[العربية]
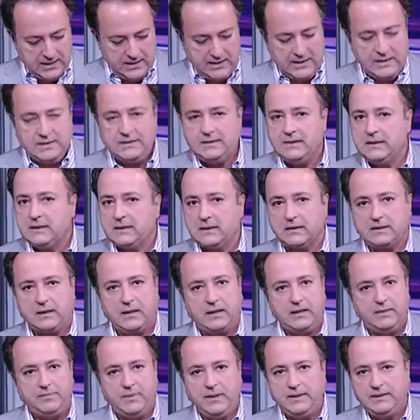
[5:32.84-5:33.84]
ان انت
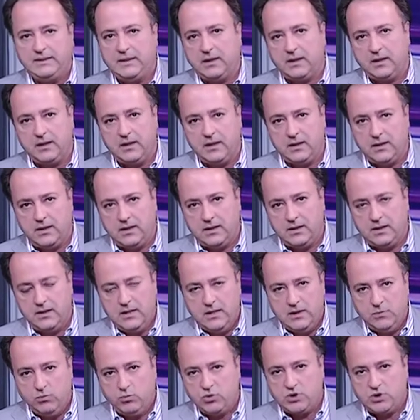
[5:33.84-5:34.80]
تطلعي بنتك آه،